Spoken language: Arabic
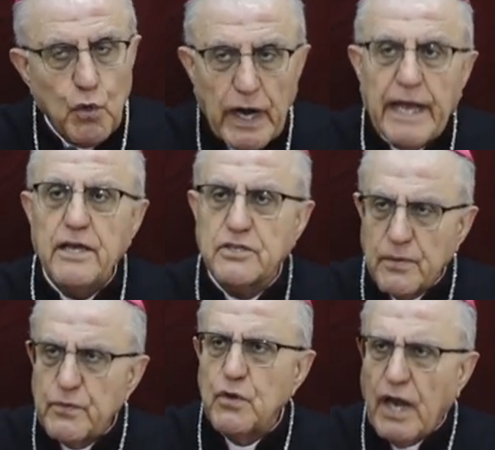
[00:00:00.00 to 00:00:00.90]
وراح
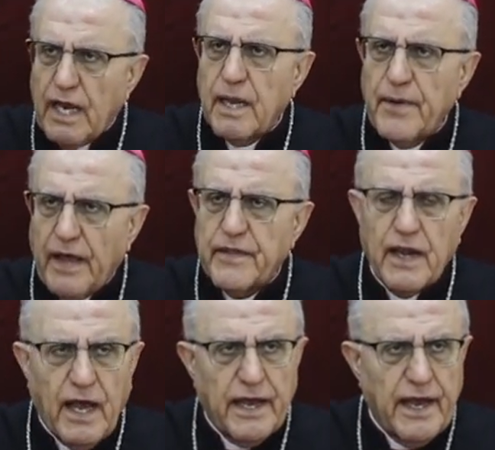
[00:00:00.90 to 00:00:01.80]
يعتمدون على بعض
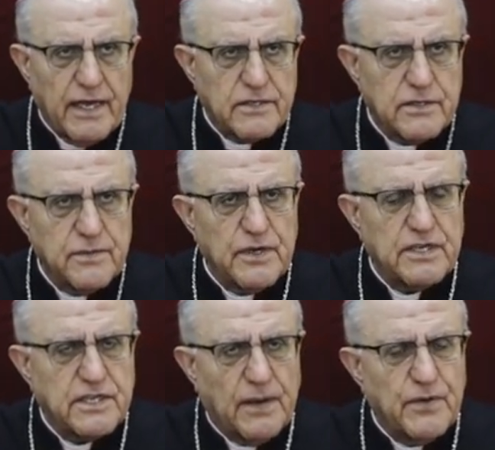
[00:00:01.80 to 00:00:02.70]
الآيات
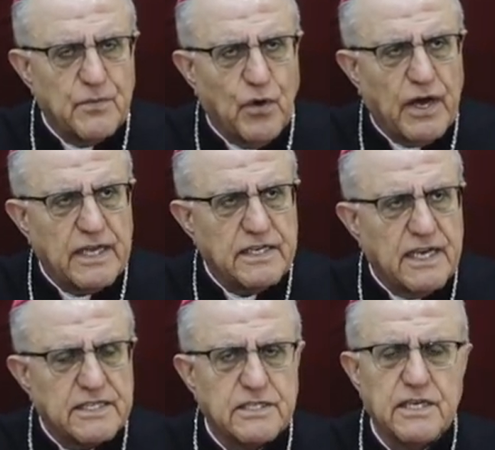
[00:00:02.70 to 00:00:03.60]
بالكتاب
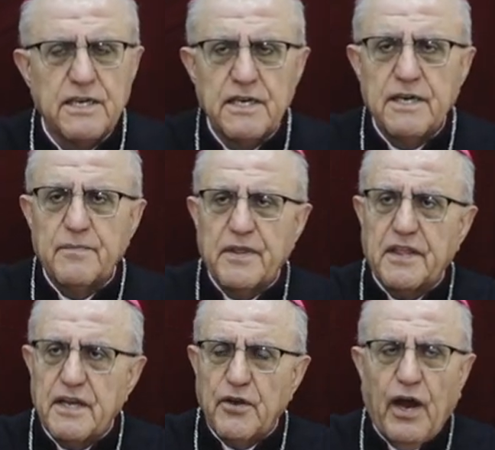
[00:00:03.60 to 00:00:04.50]
المقدس
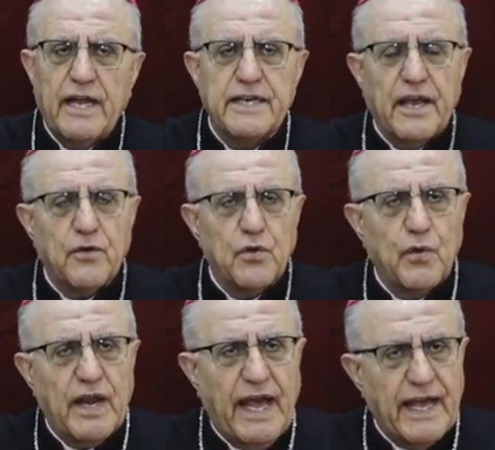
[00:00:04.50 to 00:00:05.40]
مثل يوحنا يقول
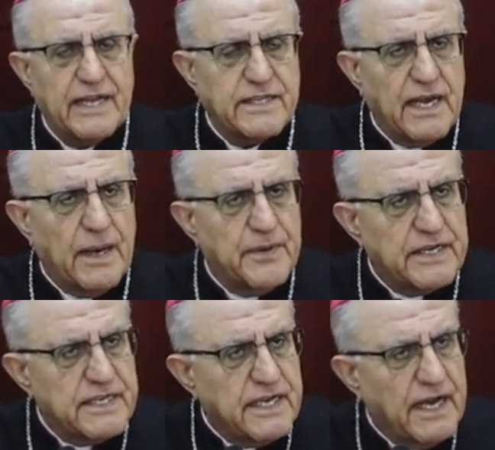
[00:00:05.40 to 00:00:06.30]
والحياة
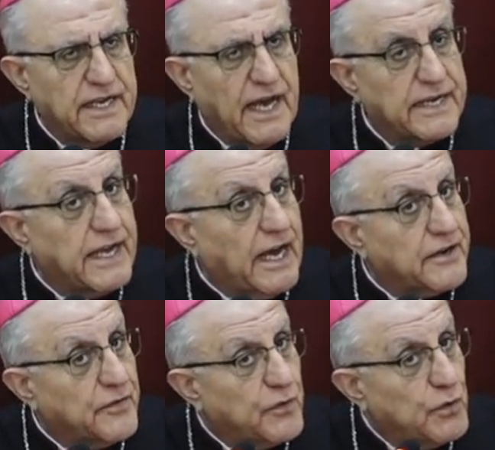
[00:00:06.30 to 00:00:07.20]
الأبدية هي أن
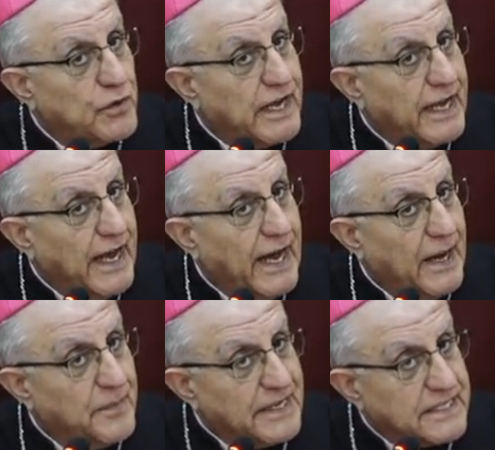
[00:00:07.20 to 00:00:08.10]
يعرفوك
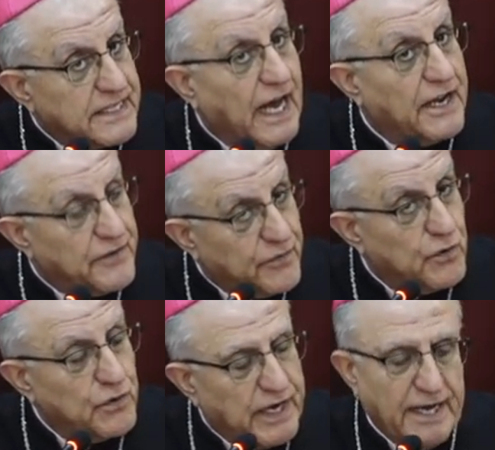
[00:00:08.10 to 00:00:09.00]
يا أبتي
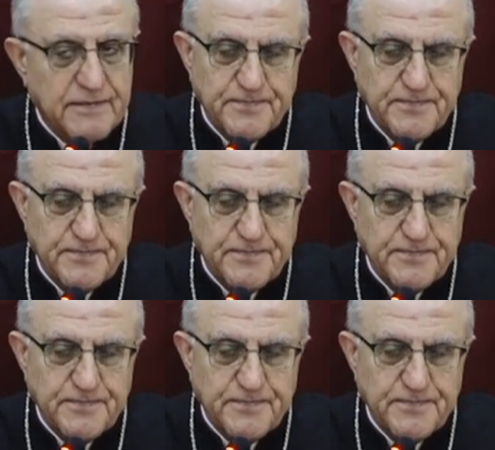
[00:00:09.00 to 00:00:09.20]
يعرفوك